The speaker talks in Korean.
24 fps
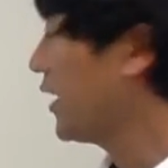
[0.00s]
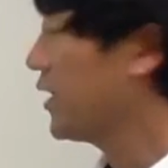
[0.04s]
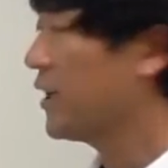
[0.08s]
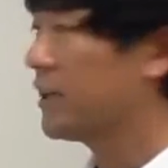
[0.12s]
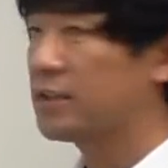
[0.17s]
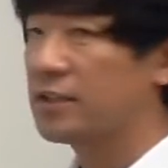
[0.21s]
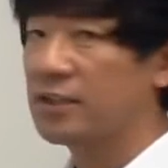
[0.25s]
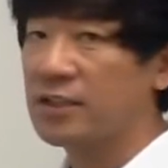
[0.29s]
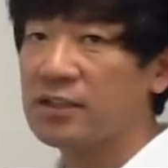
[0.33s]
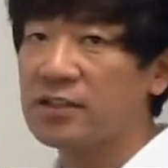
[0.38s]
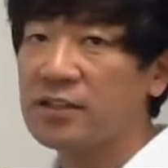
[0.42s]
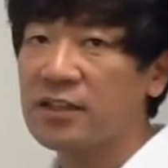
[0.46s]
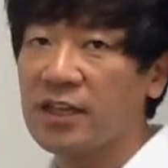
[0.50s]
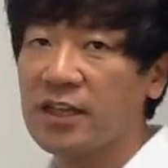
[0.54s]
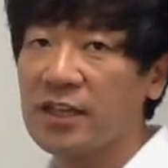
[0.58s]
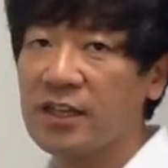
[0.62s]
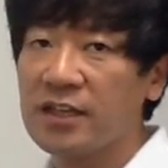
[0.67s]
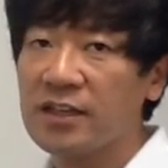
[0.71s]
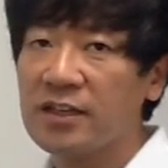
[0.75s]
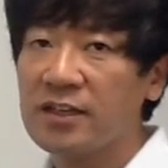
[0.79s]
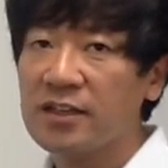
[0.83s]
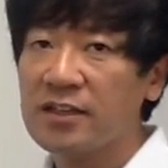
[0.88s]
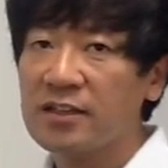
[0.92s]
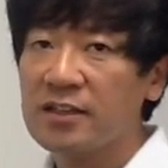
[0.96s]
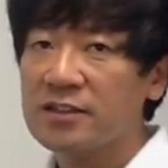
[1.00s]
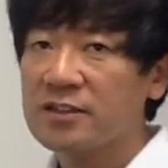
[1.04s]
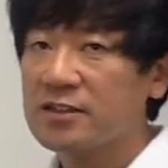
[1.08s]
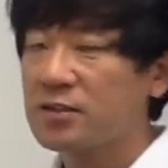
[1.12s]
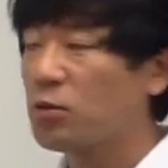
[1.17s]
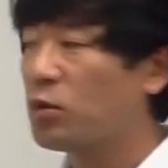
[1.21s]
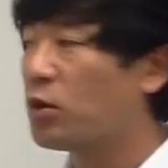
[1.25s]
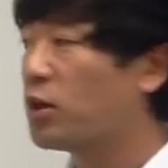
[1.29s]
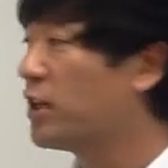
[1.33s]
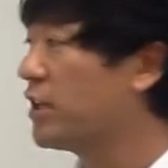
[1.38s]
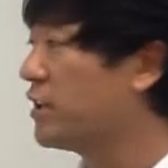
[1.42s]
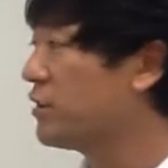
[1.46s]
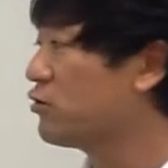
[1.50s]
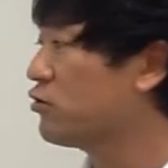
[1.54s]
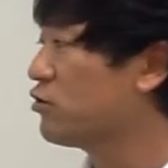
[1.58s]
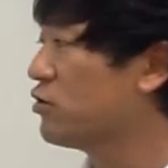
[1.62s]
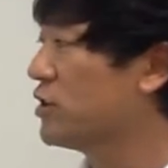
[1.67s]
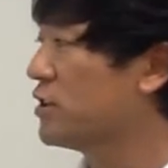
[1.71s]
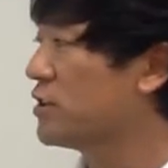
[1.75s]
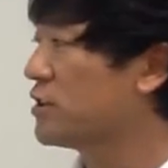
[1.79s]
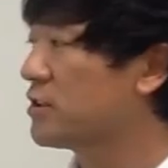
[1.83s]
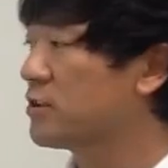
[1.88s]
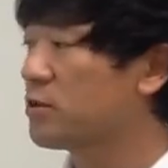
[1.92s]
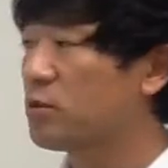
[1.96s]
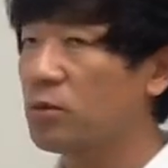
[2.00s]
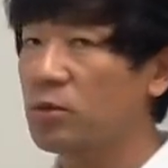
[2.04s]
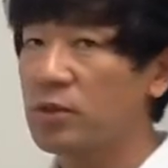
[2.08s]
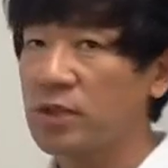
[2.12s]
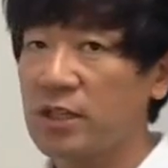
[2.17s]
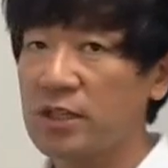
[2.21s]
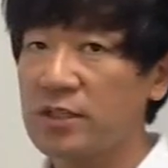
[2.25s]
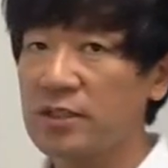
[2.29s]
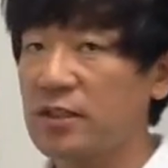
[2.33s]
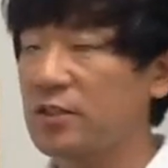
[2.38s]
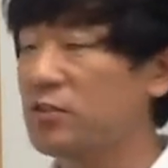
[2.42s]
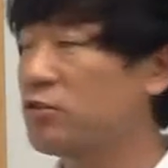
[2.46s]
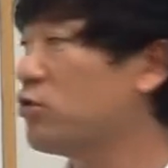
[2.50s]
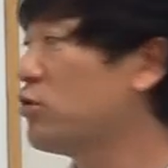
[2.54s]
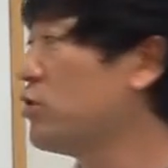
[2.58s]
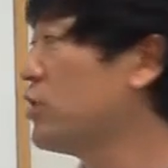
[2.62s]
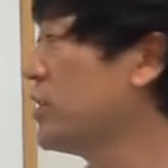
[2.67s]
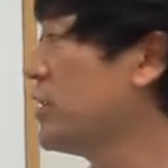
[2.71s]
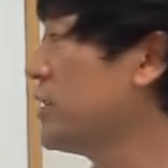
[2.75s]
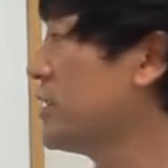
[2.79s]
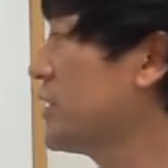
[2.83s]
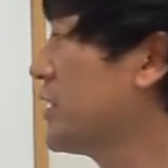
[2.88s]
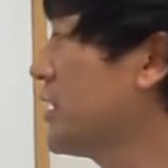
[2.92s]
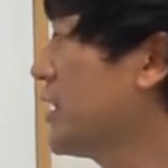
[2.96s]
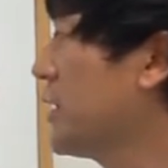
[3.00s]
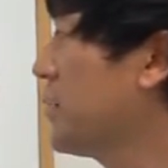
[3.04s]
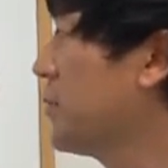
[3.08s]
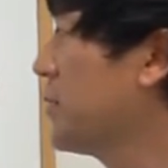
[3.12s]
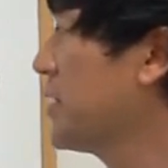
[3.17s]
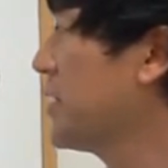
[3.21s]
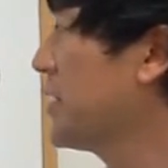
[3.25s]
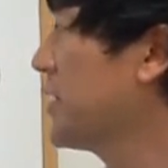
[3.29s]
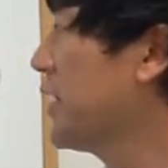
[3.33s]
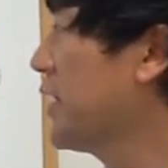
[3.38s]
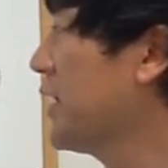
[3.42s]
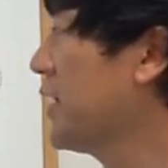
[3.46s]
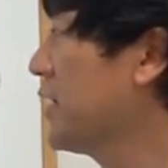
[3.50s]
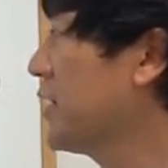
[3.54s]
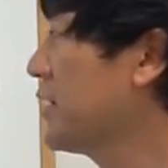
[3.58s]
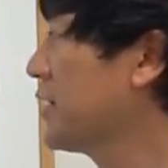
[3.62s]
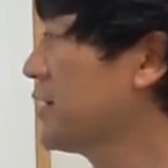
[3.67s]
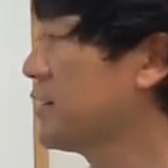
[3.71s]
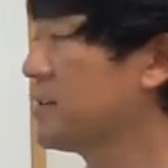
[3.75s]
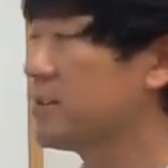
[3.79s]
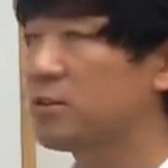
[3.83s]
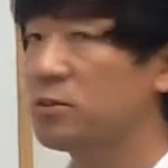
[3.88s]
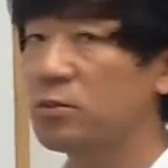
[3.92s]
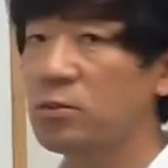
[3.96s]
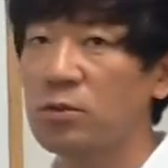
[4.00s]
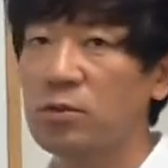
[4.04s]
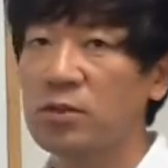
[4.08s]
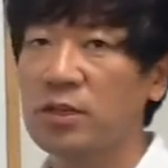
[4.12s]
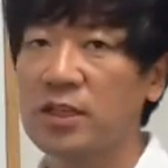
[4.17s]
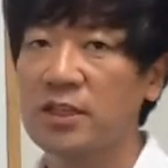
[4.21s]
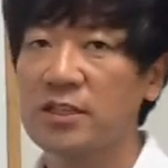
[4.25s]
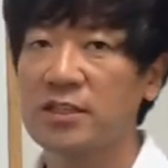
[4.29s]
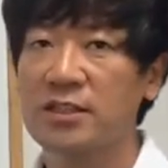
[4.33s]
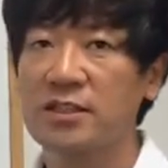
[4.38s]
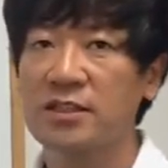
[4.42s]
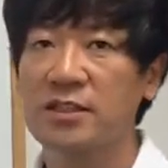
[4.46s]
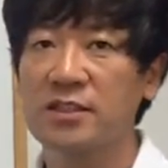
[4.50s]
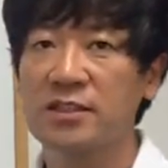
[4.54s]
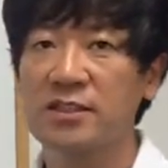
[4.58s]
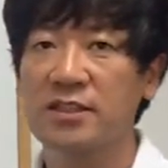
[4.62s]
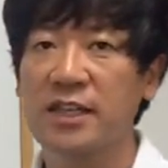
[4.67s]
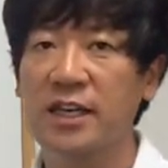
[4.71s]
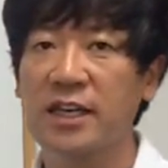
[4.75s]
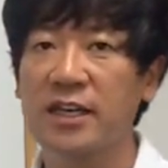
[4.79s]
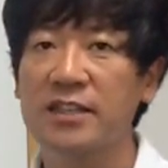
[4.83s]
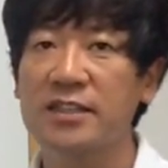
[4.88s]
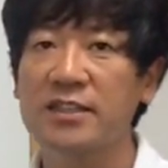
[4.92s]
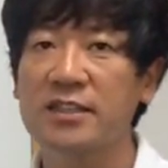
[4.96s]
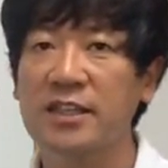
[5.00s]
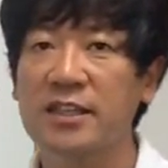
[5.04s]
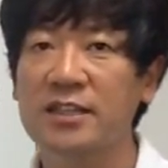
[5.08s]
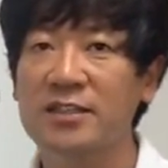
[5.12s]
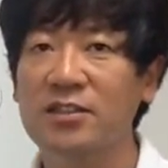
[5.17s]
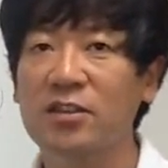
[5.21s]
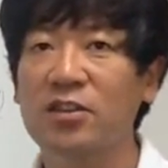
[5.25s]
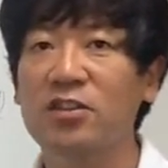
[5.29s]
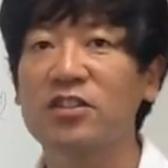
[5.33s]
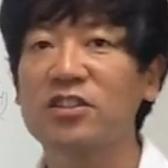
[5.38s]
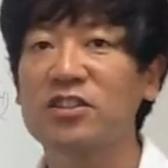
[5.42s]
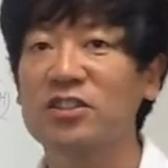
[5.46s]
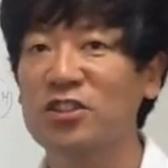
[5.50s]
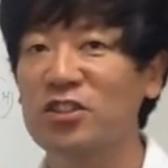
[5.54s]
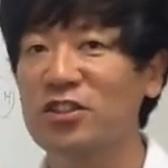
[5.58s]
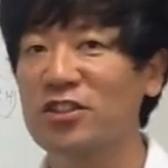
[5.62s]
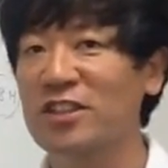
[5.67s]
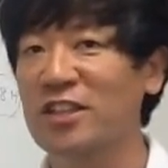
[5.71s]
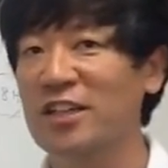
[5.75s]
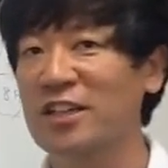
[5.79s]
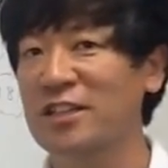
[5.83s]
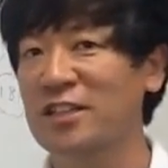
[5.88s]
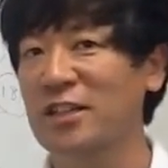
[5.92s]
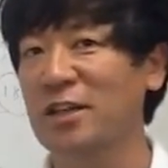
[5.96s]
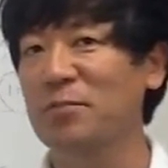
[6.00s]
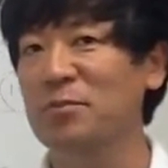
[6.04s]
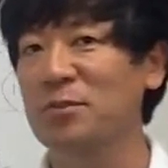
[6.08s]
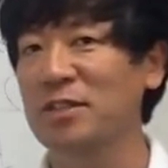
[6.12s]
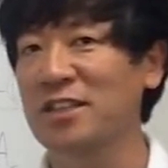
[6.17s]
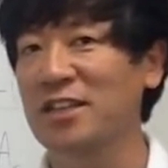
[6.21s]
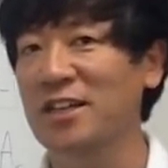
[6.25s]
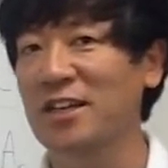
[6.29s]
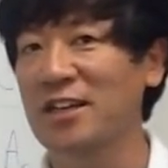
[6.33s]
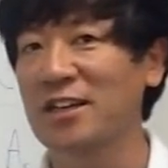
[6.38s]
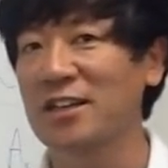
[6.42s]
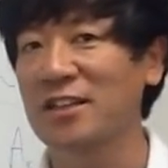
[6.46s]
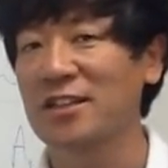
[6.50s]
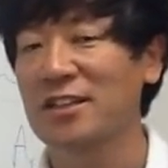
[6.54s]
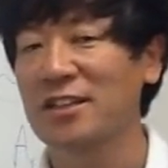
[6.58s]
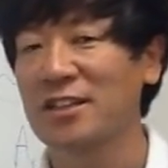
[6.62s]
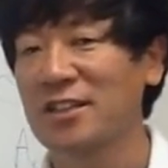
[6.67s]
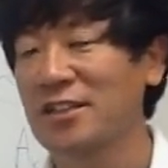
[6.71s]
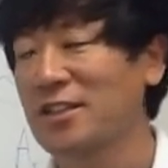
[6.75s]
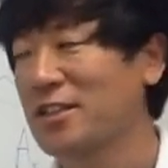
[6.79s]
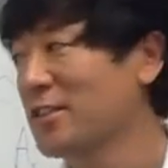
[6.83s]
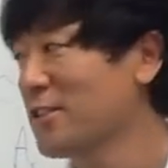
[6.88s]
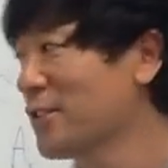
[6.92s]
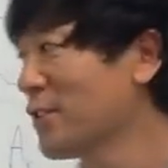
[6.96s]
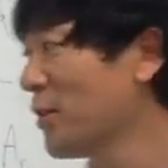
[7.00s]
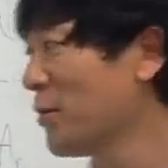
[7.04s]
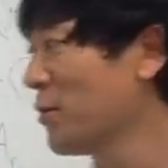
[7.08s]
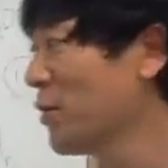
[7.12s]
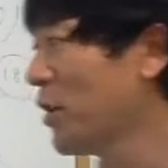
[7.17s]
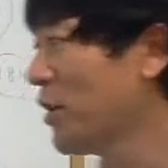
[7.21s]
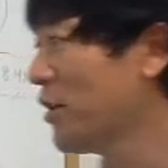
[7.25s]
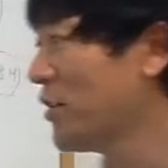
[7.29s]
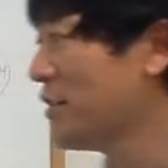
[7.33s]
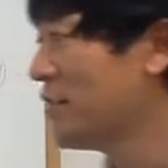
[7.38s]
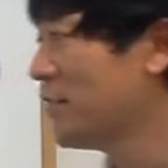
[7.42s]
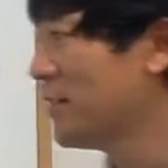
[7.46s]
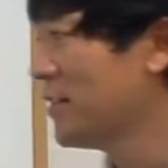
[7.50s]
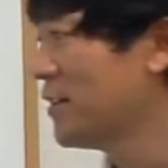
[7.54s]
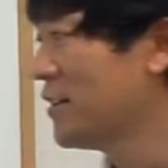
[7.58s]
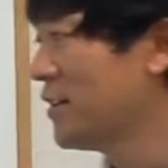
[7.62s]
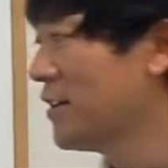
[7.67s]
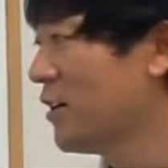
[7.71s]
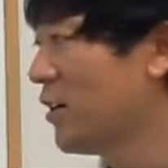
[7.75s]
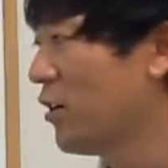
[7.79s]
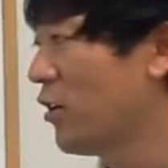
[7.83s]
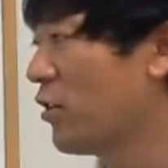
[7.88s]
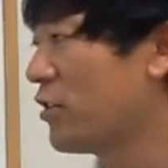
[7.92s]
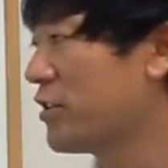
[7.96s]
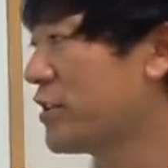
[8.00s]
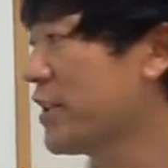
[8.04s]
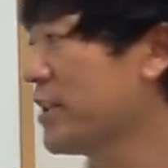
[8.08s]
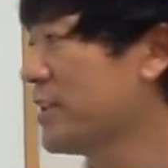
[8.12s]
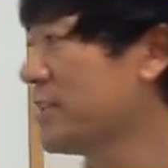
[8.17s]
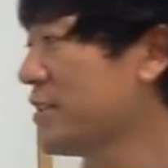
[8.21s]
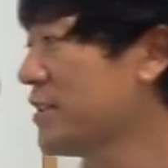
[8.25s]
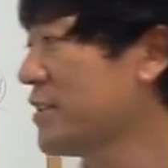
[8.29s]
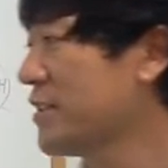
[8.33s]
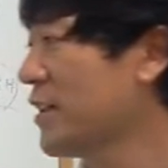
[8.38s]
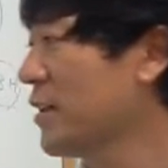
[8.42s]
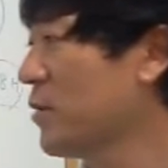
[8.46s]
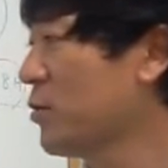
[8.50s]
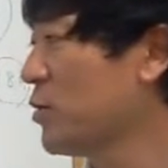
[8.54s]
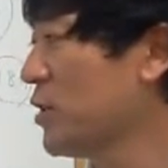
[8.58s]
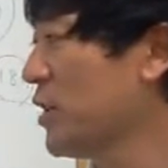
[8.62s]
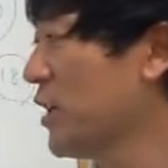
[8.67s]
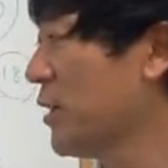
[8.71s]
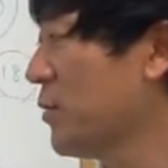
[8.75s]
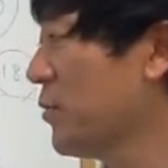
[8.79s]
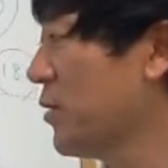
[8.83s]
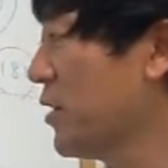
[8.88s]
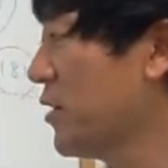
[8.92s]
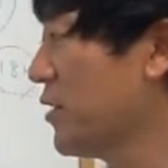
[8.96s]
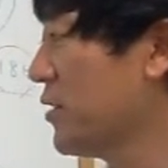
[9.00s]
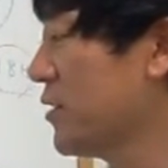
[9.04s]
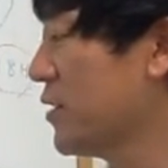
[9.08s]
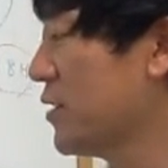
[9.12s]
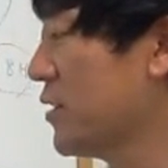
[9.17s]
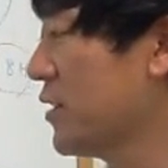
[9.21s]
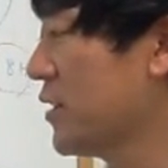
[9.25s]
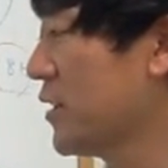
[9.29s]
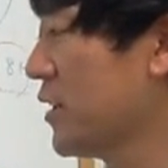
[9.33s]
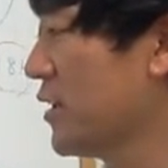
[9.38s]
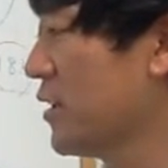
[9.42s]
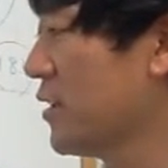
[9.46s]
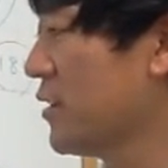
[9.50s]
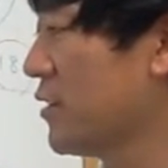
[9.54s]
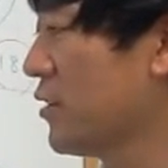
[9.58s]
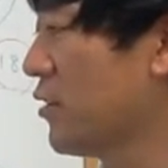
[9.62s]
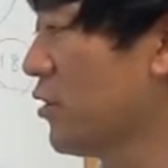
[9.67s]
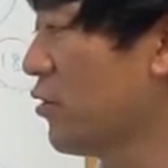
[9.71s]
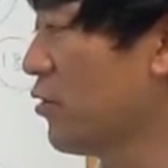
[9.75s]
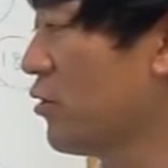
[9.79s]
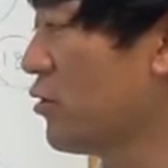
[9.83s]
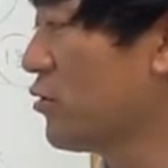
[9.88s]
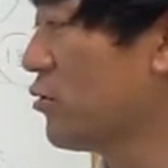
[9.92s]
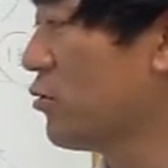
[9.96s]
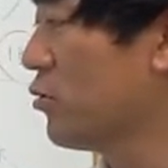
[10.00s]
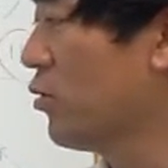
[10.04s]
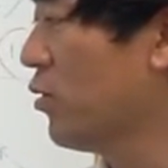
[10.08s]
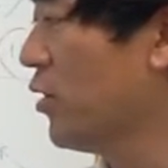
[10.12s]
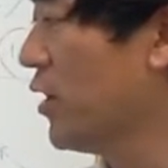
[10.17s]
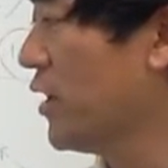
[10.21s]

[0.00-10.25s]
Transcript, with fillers: A한테 이렇게 원래 주인, 스코어 카드의 주인인 사람한테 그 스코어 카드를 사인을 해서 전달을 합니다. 그러면 어테스트가 뭐냐면 이게 영어로